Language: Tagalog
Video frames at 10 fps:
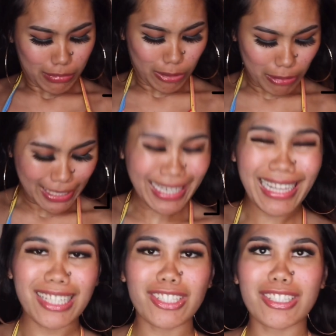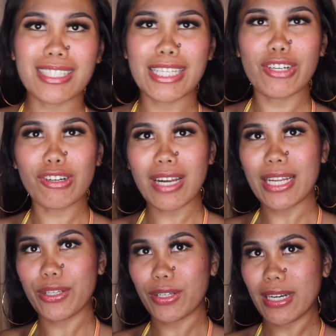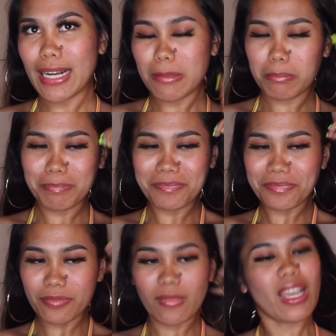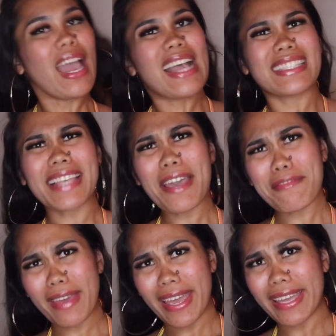Kung i-read ko to, siguro ano, um, 7.